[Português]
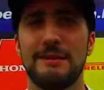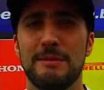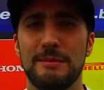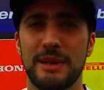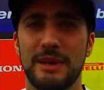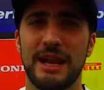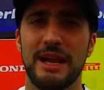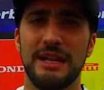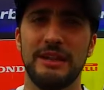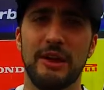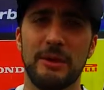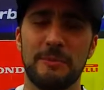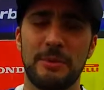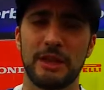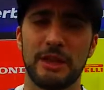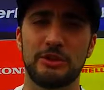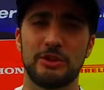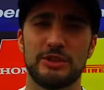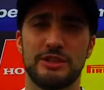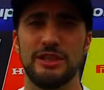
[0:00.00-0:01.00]
Obrigadão aí
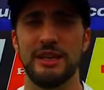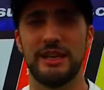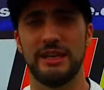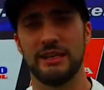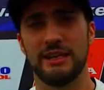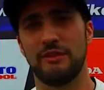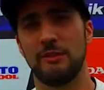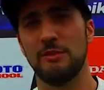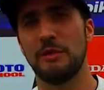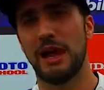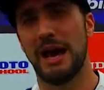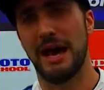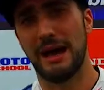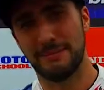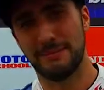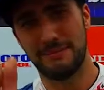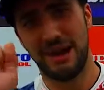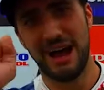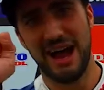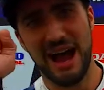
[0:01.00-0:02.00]
pela torcida. Vamos lá.
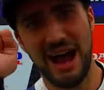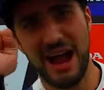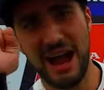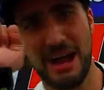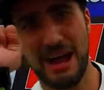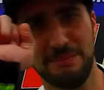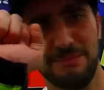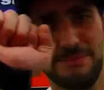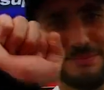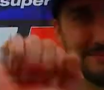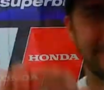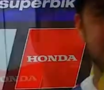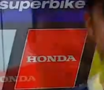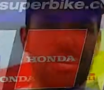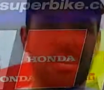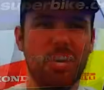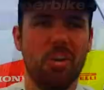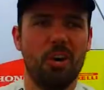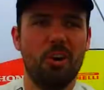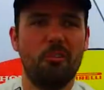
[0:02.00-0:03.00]
Ah! ah!
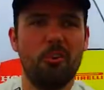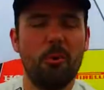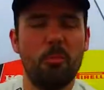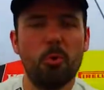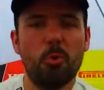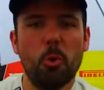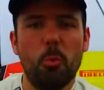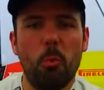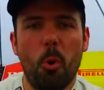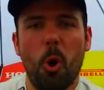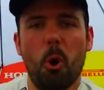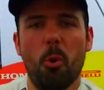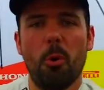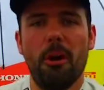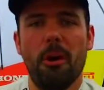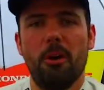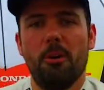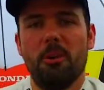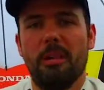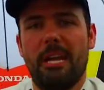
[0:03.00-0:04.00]
Foi muito bom,
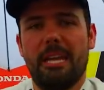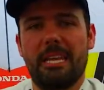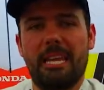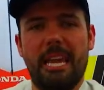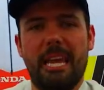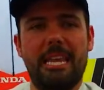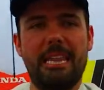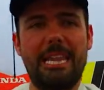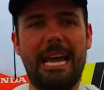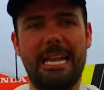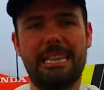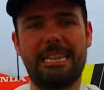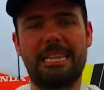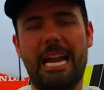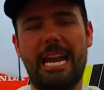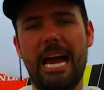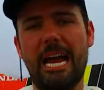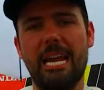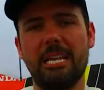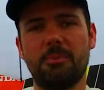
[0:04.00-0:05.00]
aí eu larguei lá
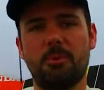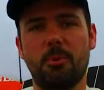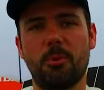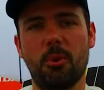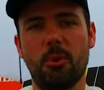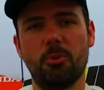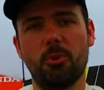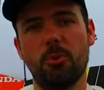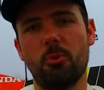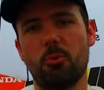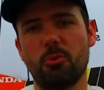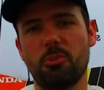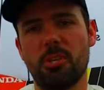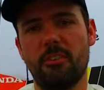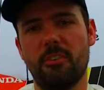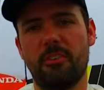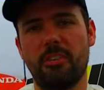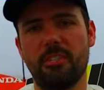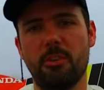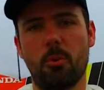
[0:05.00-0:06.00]
atrás, porque ontem eu não
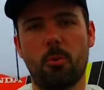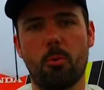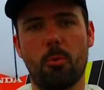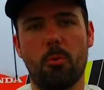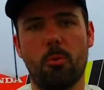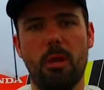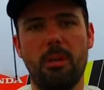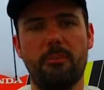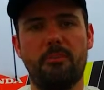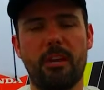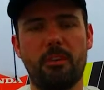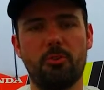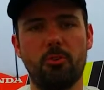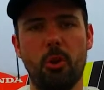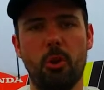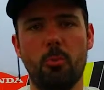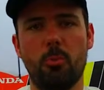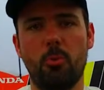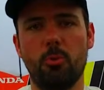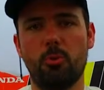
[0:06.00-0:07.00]
consegui fazer um
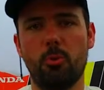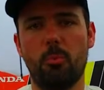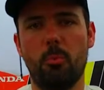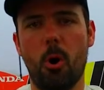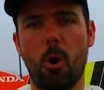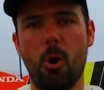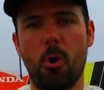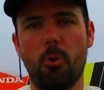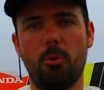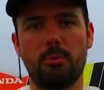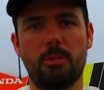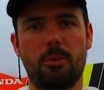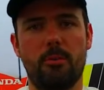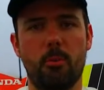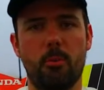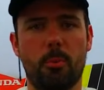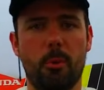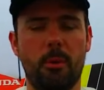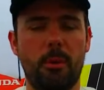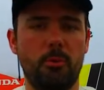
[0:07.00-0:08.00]
qualificatório muito bom, tava
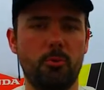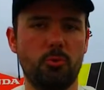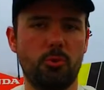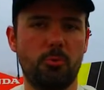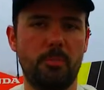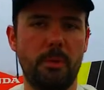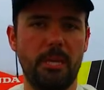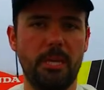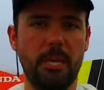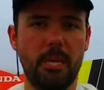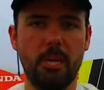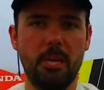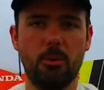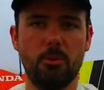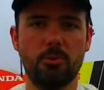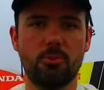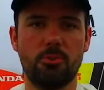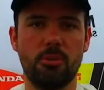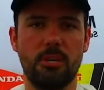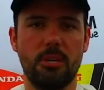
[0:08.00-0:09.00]
com problema nos
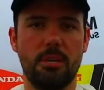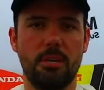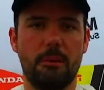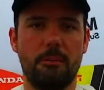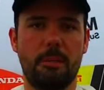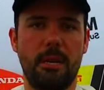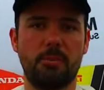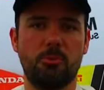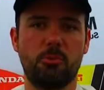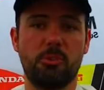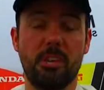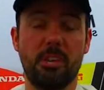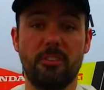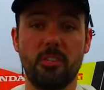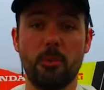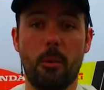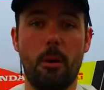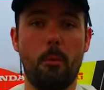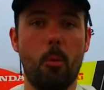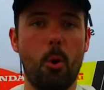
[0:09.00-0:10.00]
pneus, mas consegui
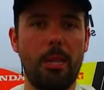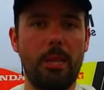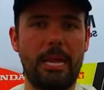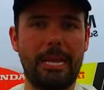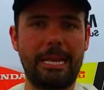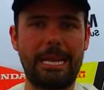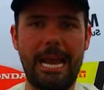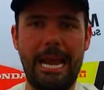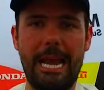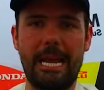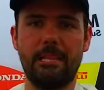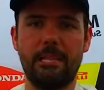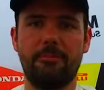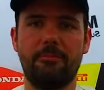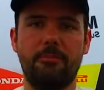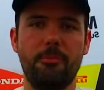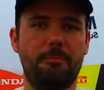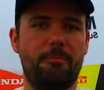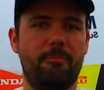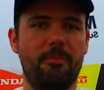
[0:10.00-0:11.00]
fazer uma boa largada,
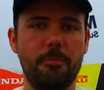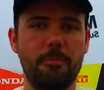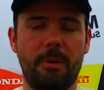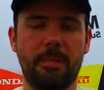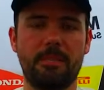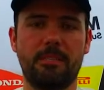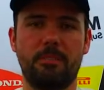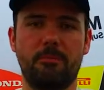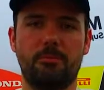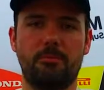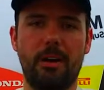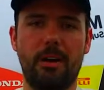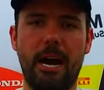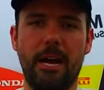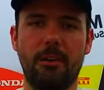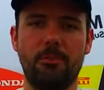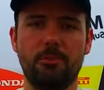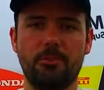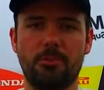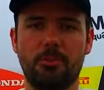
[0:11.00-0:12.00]
vim passando
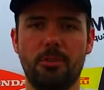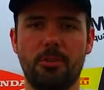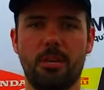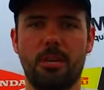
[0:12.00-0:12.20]
vários